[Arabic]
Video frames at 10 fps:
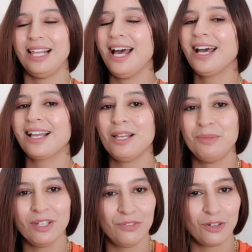
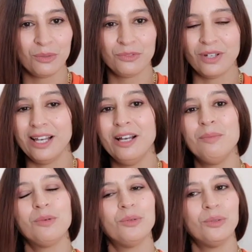اغلبيه فيكم
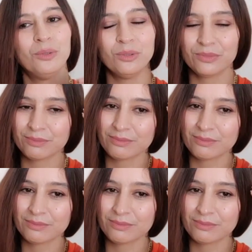فهم و